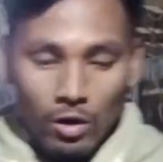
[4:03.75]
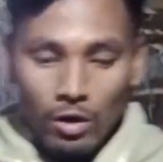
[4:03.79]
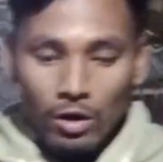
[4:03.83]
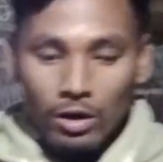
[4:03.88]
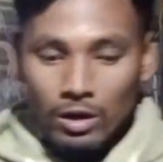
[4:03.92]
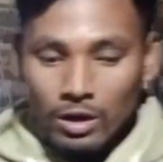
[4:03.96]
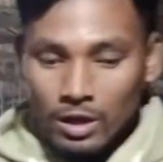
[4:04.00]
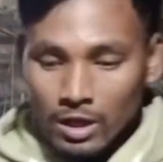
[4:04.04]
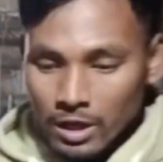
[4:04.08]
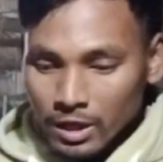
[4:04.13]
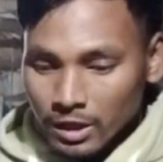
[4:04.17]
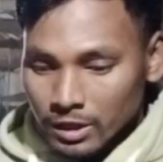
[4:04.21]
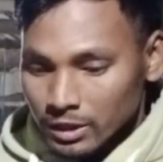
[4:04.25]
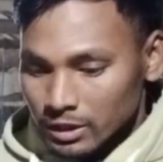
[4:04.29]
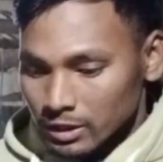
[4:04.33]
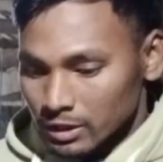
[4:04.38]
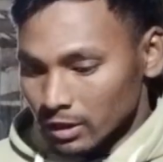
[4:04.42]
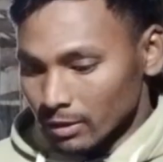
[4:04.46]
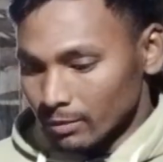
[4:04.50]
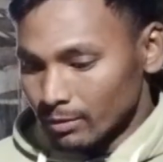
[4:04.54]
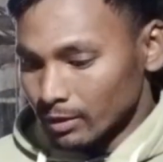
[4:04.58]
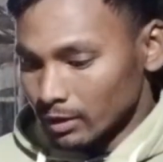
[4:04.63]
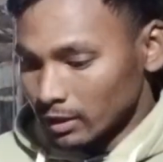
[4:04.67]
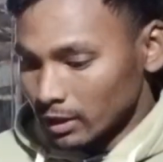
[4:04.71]
और
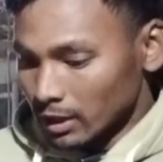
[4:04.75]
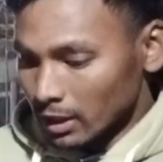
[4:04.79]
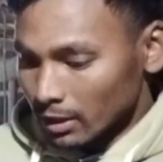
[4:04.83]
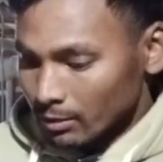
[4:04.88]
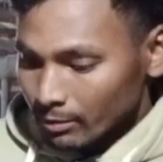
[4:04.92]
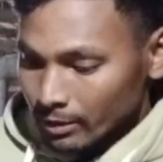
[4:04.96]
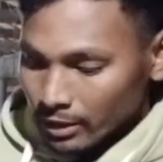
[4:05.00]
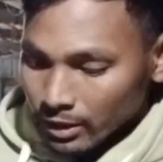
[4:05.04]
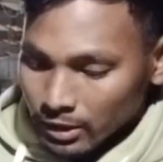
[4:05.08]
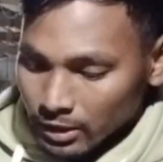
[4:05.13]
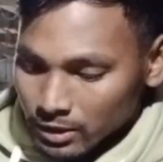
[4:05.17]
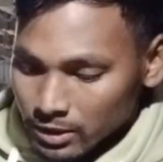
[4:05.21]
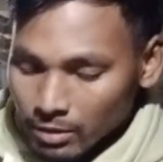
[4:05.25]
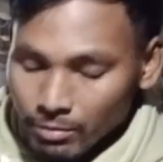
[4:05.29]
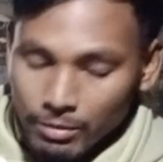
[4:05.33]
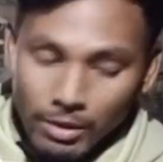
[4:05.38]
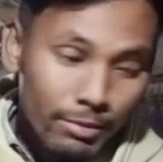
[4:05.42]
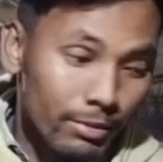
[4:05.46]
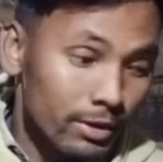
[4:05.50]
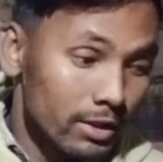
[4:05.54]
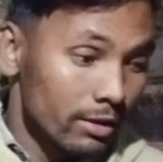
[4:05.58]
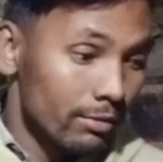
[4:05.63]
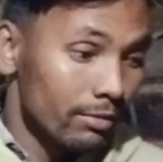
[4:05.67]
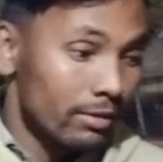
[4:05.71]
जब गर्मी के
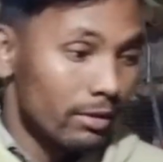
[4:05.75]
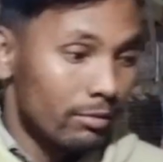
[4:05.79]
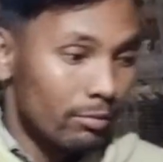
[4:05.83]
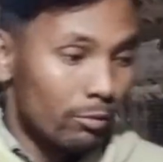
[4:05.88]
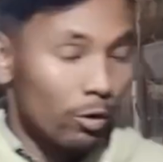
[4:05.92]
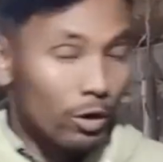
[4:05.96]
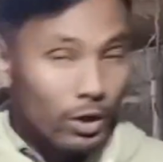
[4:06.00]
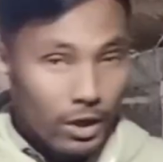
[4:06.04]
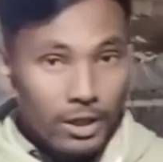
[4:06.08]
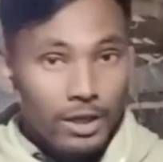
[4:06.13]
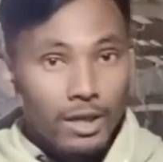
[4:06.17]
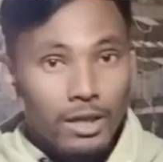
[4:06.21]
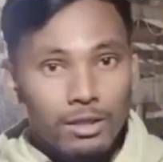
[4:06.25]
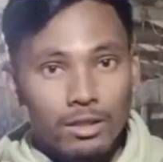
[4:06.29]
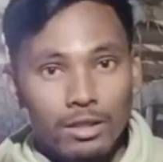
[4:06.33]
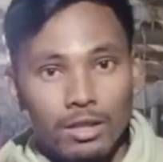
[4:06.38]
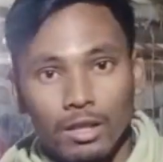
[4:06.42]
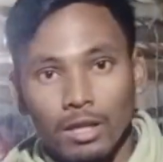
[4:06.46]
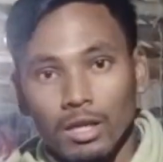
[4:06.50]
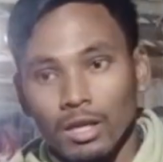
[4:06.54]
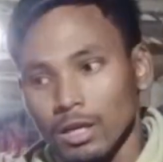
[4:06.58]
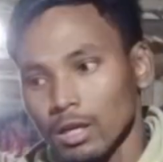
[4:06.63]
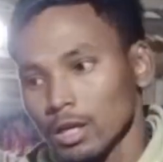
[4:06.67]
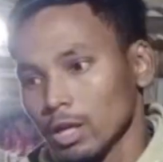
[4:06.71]
समय में जब बोर्डिंग
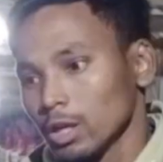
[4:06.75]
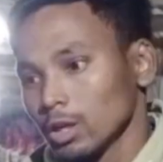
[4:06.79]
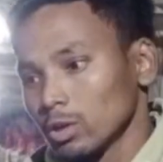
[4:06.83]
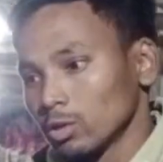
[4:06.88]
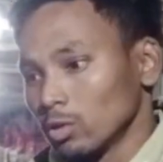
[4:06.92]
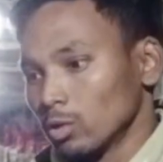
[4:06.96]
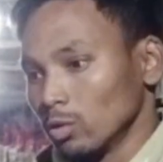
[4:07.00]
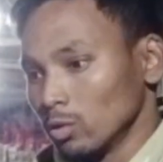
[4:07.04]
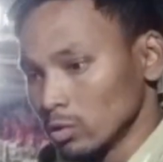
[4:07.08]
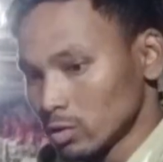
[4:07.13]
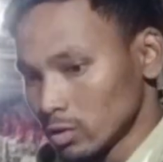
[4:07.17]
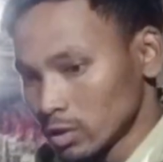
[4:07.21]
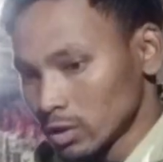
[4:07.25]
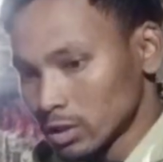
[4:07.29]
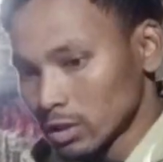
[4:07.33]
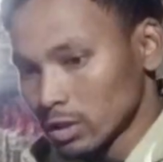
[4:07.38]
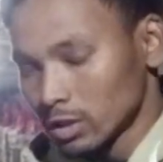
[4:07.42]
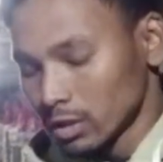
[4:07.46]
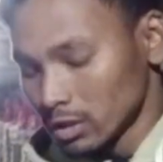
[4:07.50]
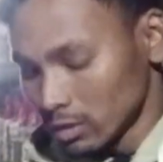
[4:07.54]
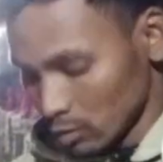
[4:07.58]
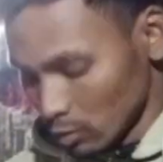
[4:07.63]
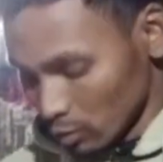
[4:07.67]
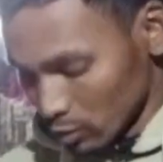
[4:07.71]
करते हैं ना तो उस
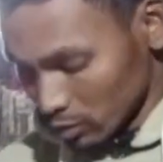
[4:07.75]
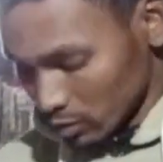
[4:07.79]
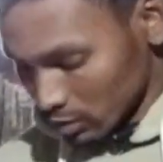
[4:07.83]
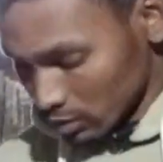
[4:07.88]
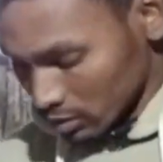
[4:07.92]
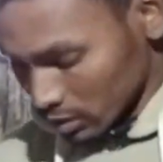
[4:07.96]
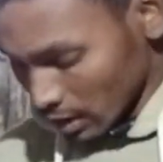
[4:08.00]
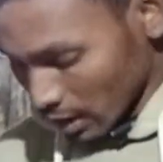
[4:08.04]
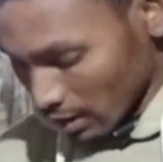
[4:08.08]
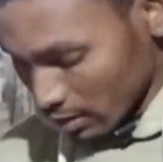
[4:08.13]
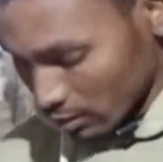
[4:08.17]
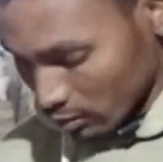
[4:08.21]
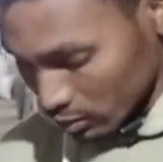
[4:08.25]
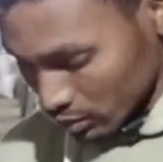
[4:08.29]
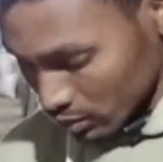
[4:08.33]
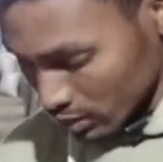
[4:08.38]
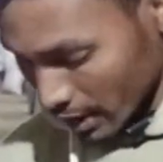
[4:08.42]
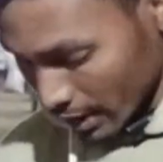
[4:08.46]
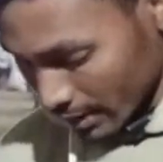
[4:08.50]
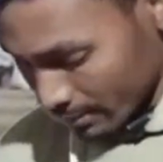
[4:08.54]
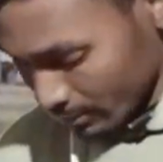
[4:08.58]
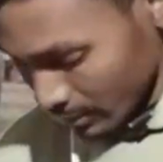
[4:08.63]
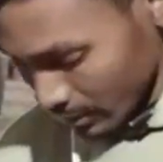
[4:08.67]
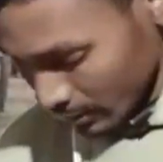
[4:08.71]
उस
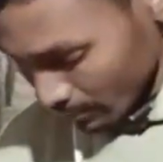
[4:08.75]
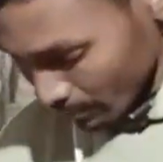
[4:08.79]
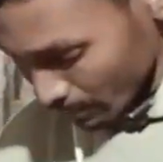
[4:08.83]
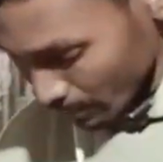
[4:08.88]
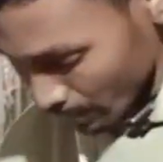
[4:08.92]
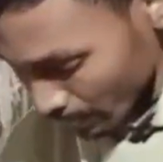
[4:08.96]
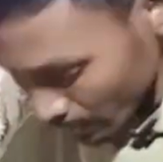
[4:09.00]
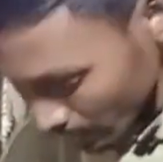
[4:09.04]
उस टाइम